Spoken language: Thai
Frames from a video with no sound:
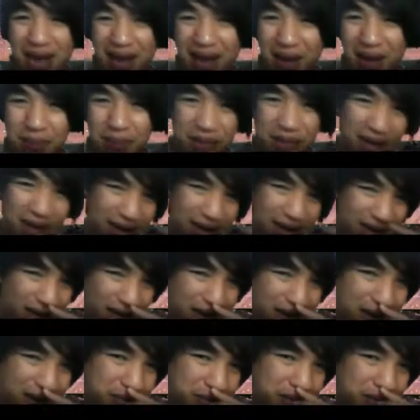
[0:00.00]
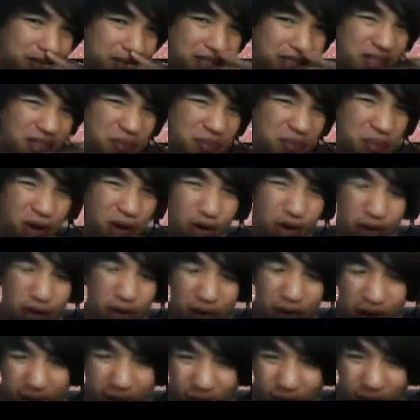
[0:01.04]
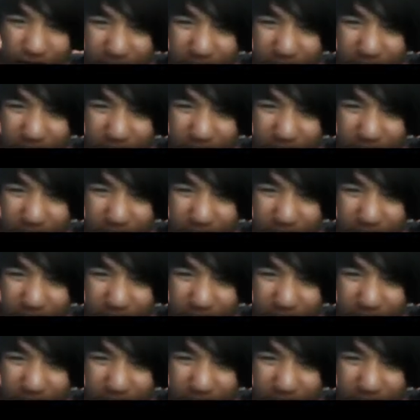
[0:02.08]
คำไหน นะครับ present simple verb